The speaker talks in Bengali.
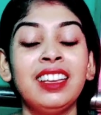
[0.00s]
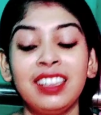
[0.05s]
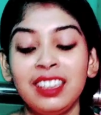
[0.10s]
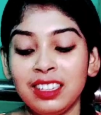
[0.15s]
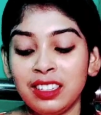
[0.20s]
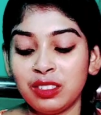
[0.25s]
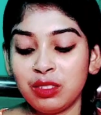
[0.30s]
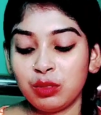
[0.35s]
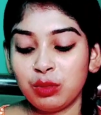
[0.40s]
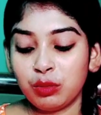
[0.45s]

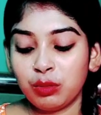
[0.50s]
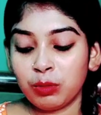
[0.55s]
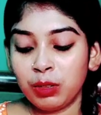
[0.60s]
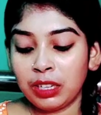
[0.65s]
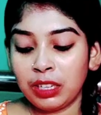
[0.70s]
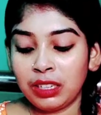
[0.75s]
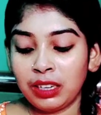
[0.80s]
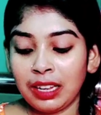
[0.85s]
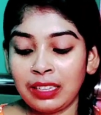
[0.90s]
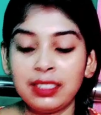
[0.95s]
কিন্তু
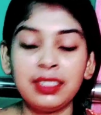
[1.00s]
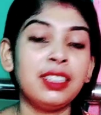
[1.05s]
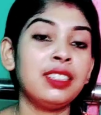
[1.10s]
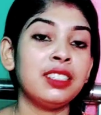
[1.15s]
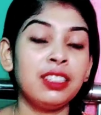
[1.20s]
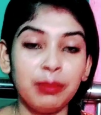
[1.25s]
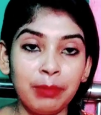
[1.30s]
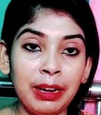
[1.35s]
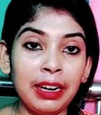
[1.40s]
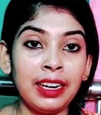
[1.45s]
মানে আস্তে
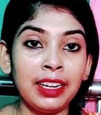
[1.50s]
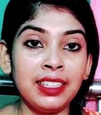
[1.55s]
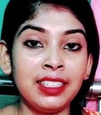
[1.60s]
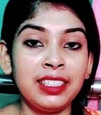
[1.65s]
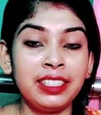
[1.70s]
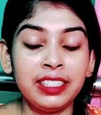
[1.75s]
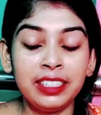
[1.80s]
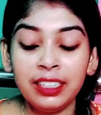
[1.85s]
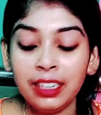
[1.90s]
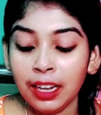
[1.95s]
আস্তে
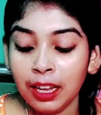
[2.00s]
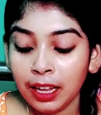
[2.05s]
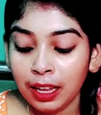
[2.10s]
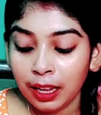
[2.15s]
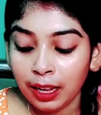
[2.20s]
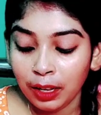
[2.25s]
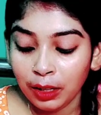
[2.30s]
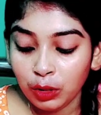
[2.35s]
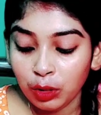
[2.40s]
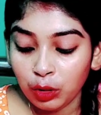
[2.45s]
বানাচ্ছি
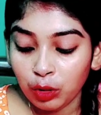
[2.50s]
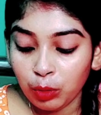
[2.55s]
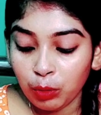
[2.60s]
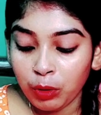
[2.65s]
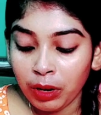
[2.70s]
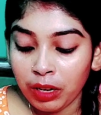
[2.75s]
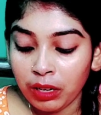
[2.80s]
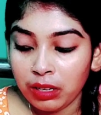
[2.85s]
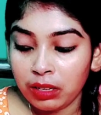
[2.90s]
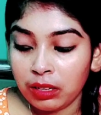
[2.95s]
তো
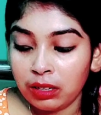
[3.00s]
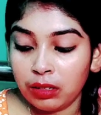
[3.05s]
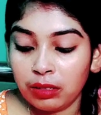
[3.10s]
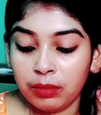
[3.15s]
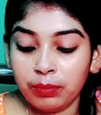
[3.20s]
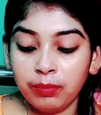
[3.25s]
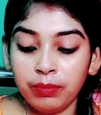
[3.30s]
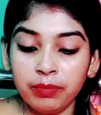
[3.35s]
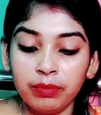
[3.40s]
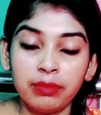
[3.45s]
তোমার
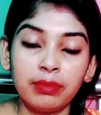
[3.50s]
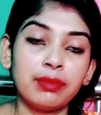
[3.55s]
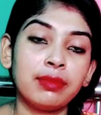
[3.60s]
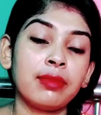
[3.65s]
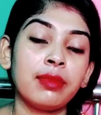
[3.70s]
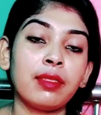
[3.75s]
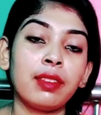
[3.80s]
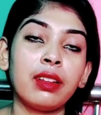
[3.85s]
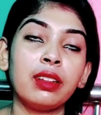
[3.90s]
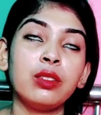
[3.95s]

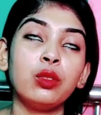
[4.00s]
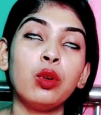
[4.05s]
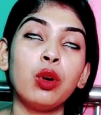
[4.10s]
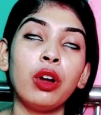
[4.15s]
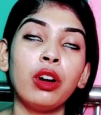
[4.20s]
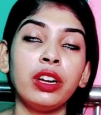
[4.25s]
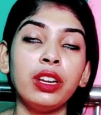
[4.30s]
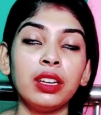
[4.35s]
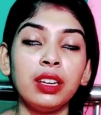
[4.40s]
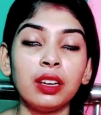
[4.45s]
তো
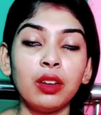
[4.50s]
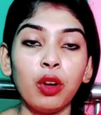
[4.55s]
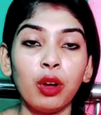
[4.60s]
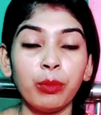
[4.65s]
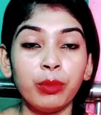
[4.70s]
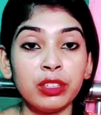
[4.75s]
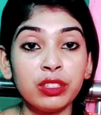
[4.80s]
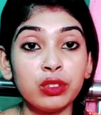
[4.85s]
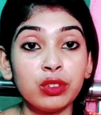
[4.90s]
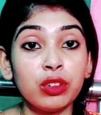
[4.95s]
অনেকে
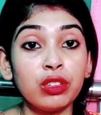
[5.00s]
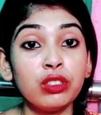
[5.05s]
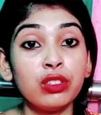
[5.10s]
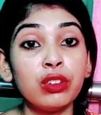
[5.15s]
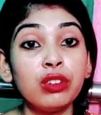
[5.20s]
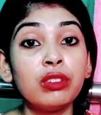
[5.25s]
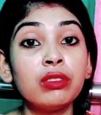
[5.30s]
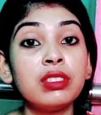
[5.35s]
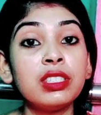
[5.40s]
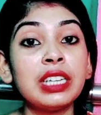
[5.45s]
কমেন্ট করেছিল
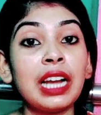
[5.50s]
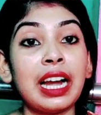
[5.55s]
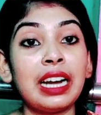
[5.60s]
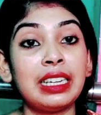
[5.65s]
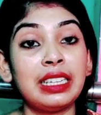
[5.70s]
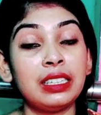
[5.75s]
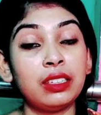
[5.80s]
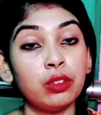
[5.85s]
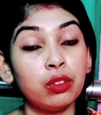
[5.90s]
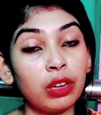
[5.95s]

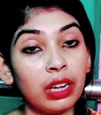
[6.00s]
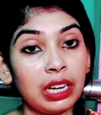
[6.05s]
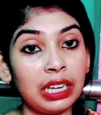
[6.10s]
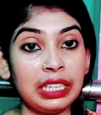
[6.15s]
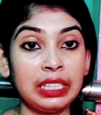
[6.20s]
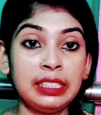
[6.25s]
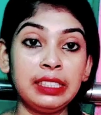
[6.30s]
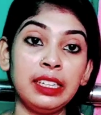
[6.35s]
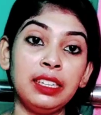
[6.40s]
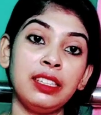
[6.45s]
শাড়িরও
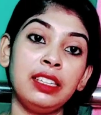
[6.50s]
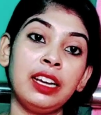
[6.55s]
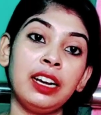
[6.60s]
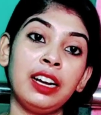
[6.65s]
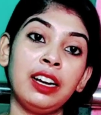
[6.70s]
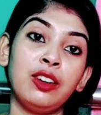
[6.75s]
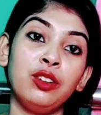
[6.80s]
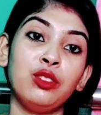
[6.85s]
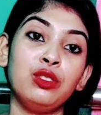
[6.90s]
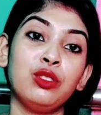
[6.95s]
কালেকশন
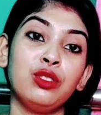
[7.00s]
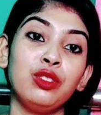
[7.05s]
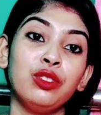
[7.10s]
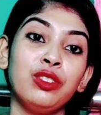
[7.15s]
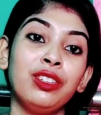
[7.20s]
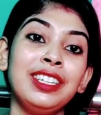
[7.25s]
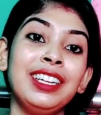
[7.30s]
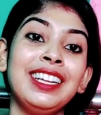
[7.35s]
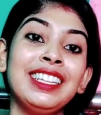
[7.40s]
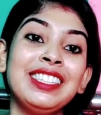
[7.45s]
দেখানোর জন্য
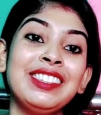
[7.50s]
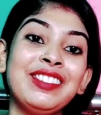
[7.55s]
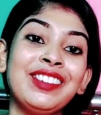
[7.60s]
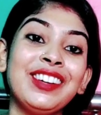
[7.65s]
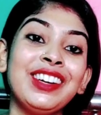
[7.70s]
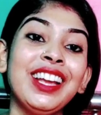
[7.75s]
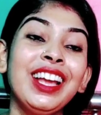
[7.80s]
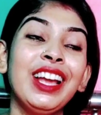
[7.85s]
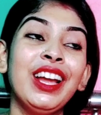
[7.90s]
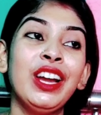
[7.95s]
ঠিক আছে এবার
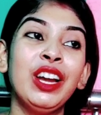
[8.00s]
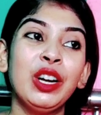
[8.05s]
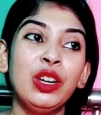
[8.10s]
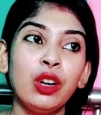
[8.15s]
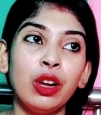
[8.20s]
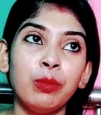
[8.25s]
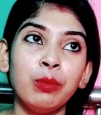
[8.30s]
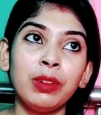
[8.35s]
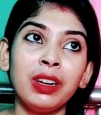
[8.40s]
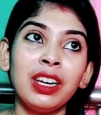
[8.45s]

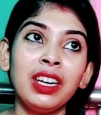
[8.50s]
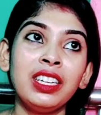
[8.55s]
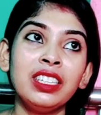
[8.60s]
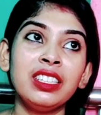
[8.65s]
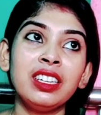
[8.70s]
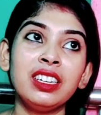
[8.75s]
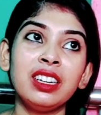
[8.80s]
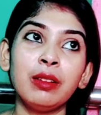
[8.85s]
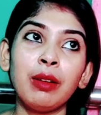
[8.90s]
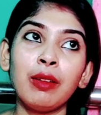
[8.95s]
টপ
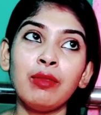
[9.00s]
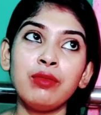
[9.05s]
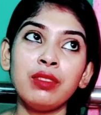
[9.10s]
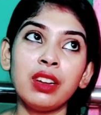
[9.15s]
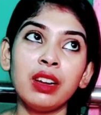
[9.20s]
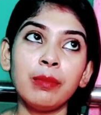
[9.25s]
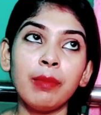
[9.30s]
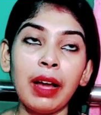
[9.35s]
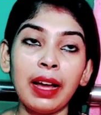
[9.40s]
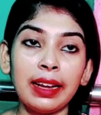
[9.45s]
কালেকশনটা
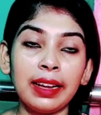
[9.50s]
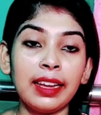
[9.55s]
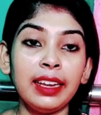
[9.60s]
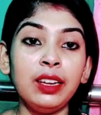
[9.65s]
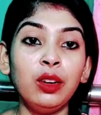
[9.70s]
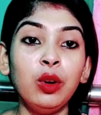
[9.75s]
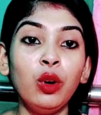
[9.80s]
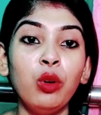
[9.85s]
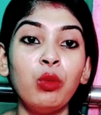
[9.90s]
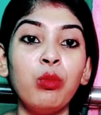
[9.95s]
ভাবছিলাম আগেই
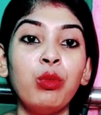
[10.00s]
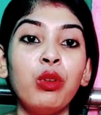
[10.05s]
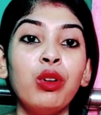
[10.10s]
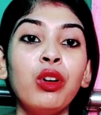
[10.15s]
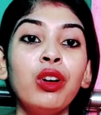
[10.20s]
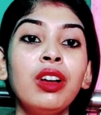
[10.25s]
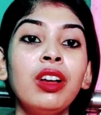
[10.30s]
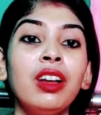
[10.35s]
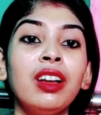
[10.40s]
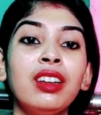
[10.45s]
করব
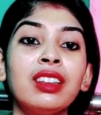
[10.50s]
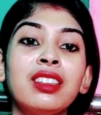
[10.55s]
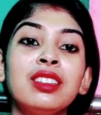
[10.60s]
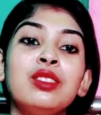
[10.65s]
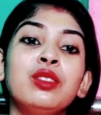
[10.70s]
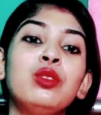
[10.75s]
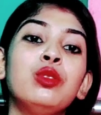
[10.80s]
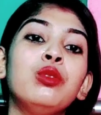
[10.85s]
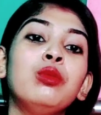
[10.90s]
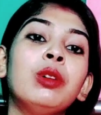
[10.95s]

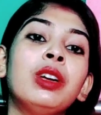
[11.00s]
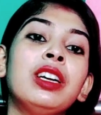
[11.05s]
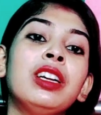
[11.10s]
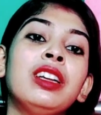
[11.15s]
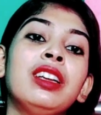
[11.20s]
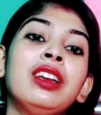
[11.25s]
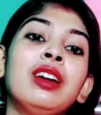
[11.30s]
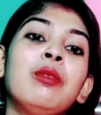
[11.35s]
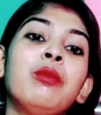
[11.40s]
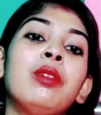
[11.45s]
কিন্তু মানে
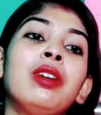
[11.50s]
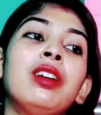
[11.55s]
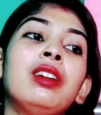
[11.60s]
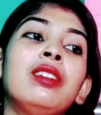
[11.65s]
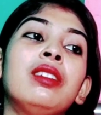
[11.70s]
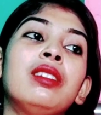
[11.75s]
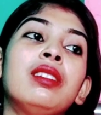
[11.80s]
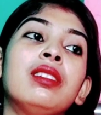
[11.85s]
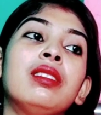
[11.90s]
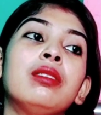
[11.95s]
আমার
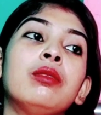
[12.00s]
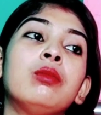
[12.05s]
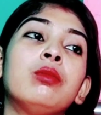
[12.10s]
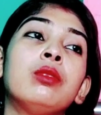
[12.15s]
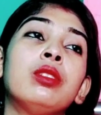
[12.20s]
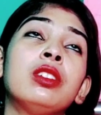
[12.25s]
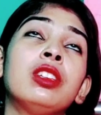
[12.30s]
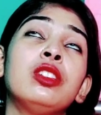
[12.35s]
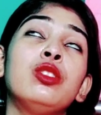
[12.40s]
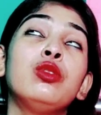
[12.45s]

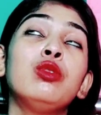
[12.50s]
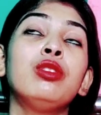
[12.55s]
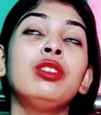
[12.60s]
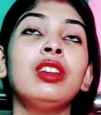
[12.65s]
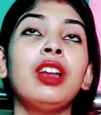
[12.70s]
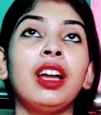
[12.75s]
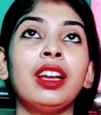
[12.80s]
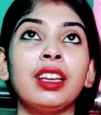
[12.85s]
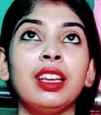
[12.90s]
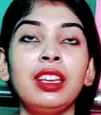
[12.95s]
কিছুদিন
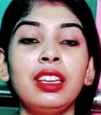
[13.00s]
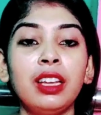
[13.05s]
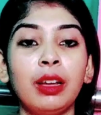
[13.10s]
আগেই